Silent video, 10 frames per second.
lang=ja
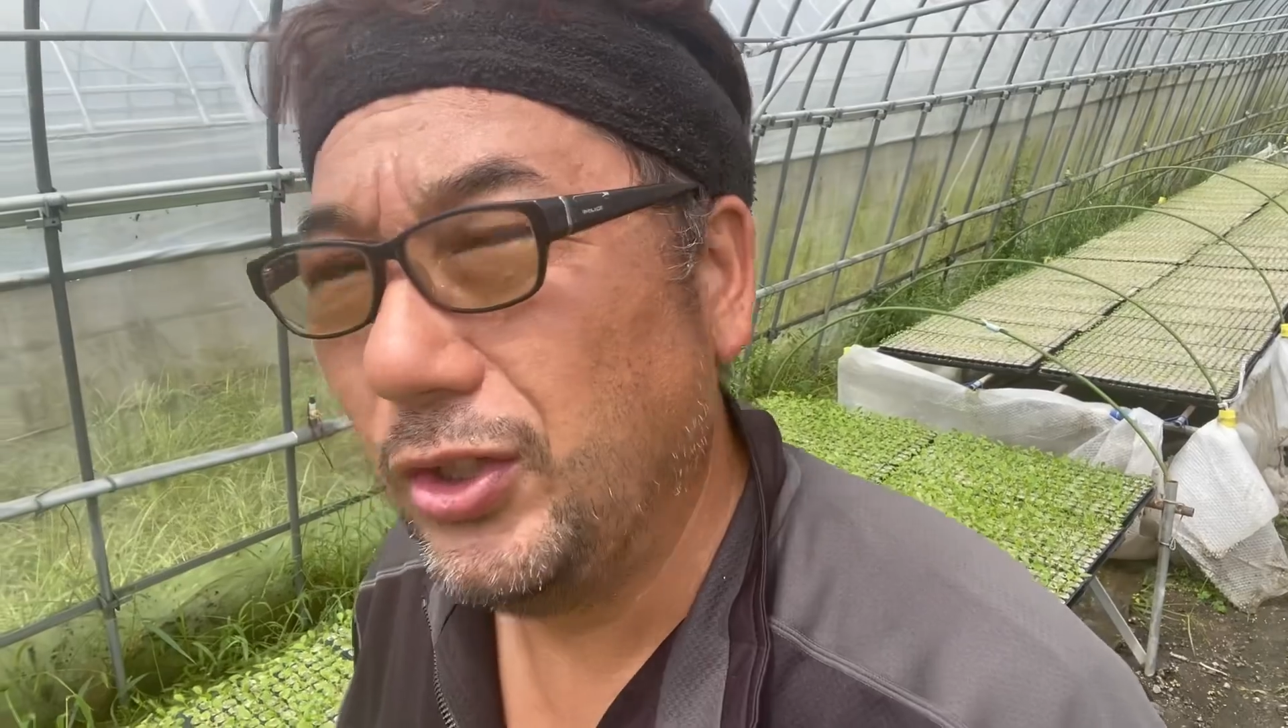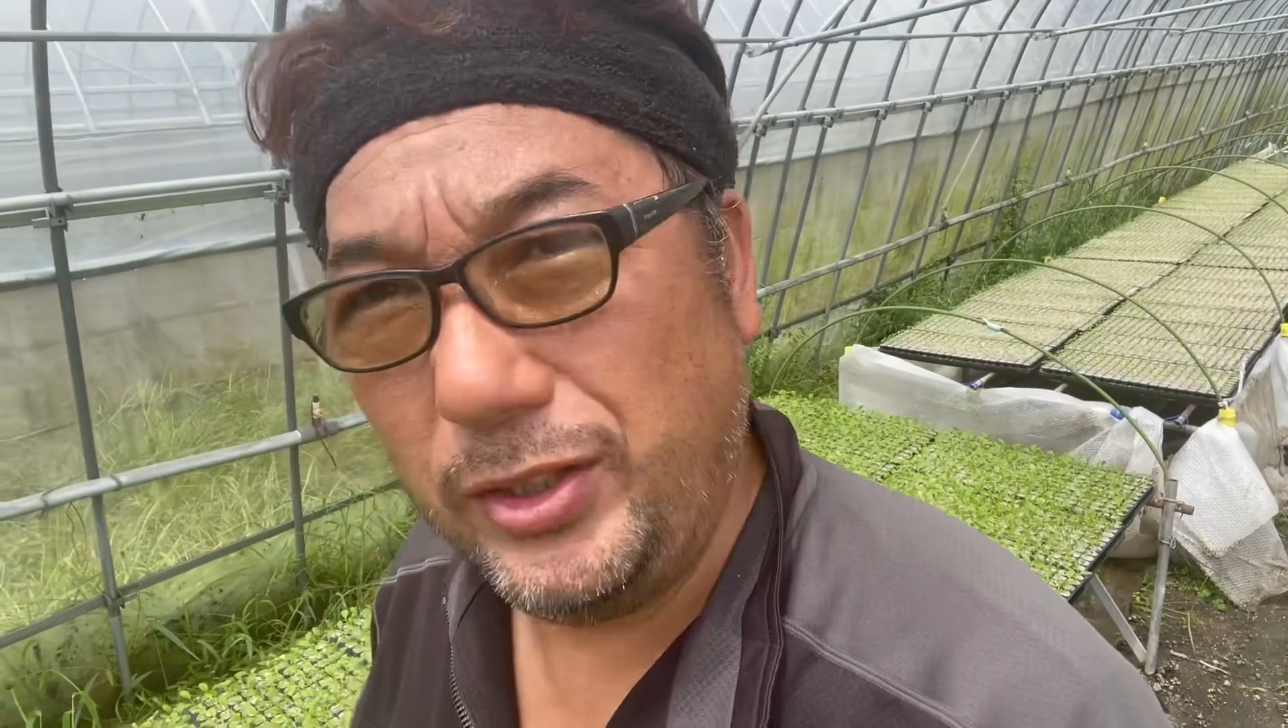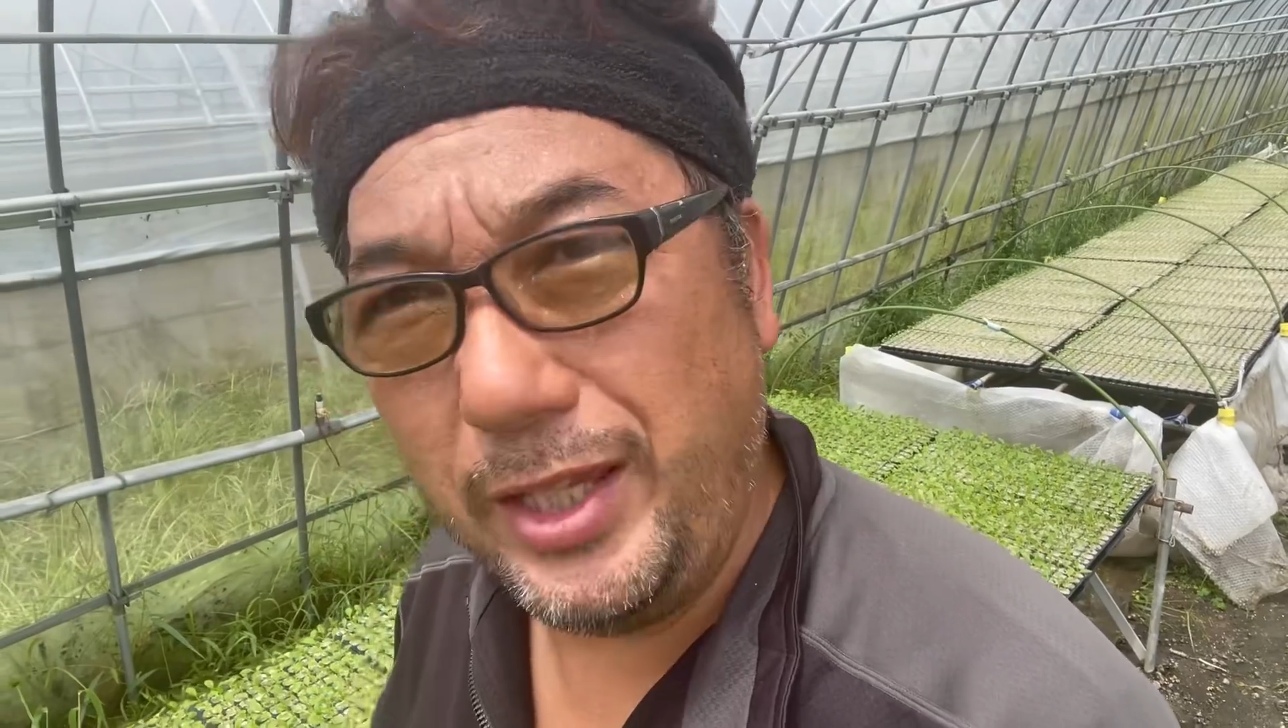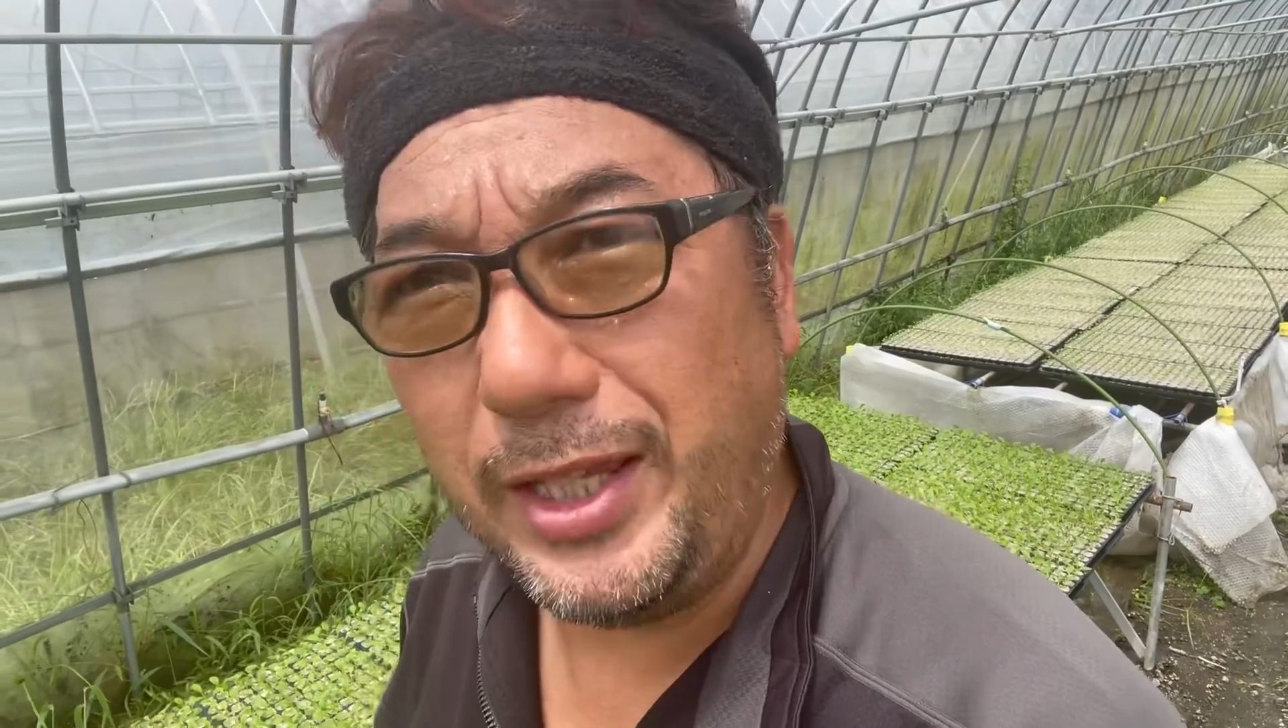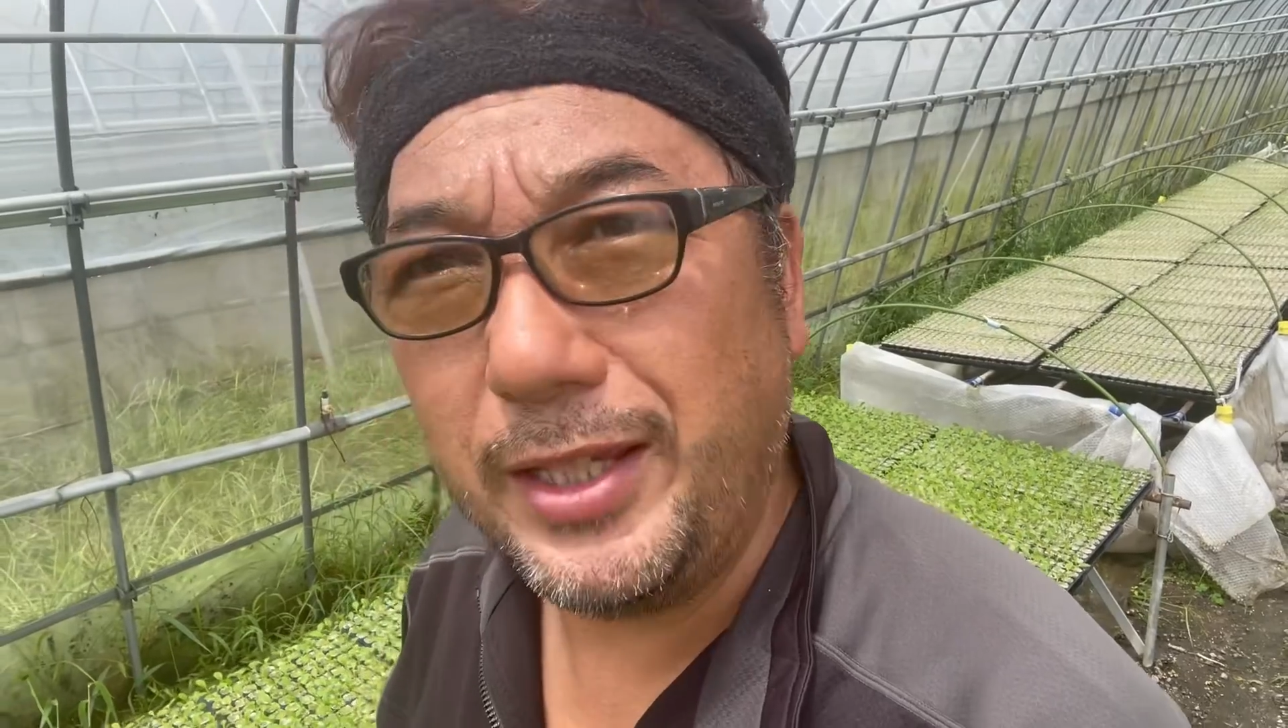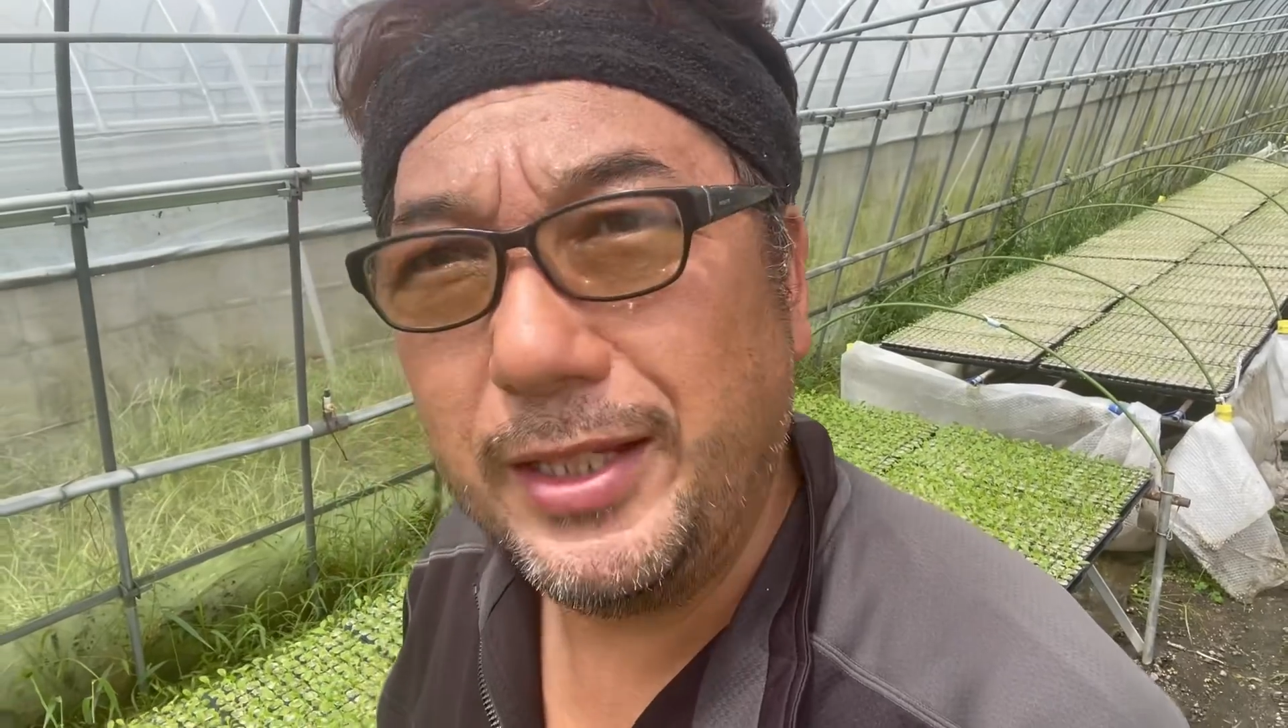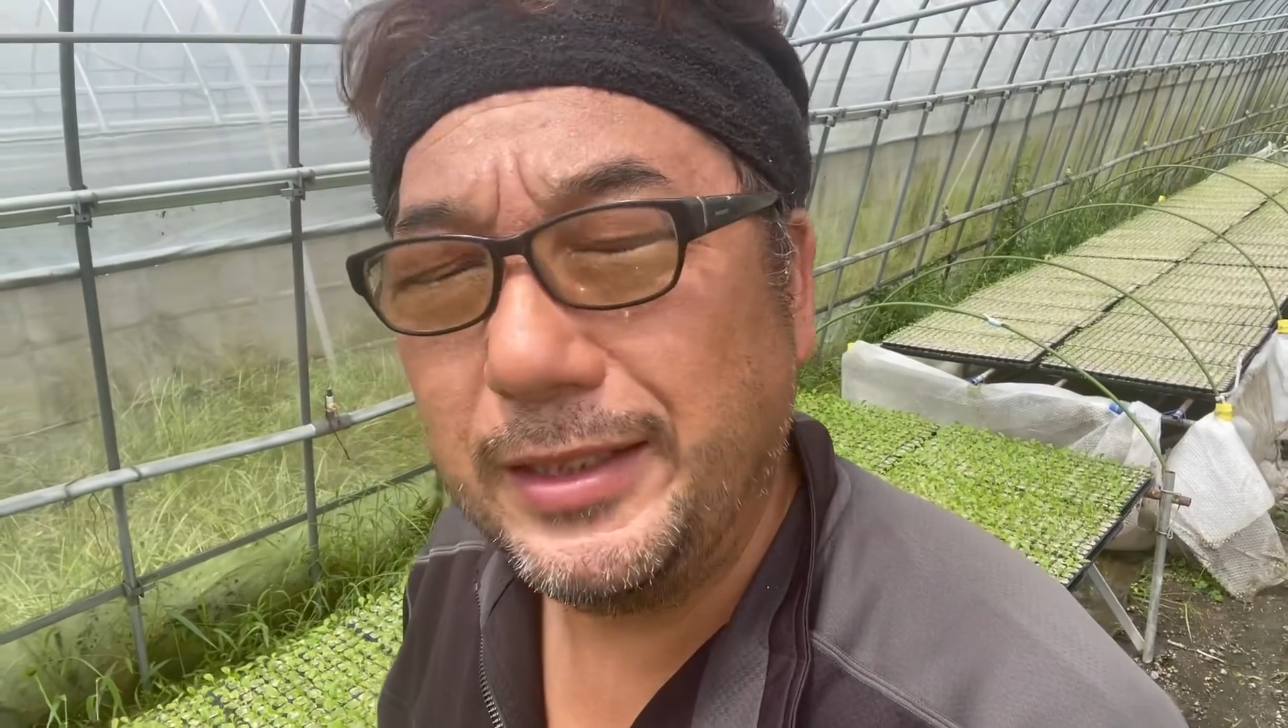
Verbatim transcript: ね、